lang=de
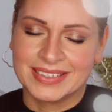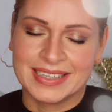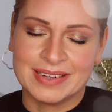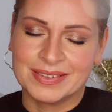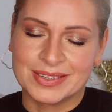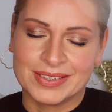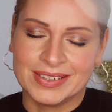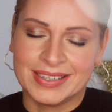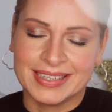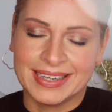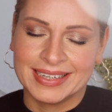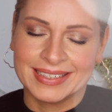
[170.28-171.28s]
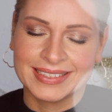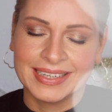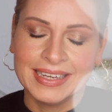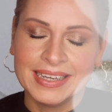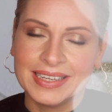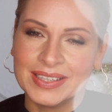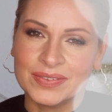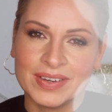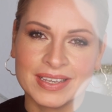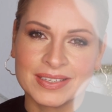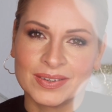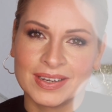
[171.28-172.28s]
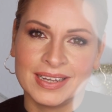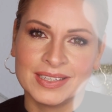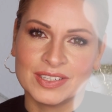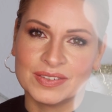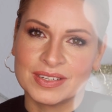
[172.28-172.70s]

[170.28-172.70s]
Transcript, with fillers: Total bescheuert eigentlich. Ich weiß noch gar nicht,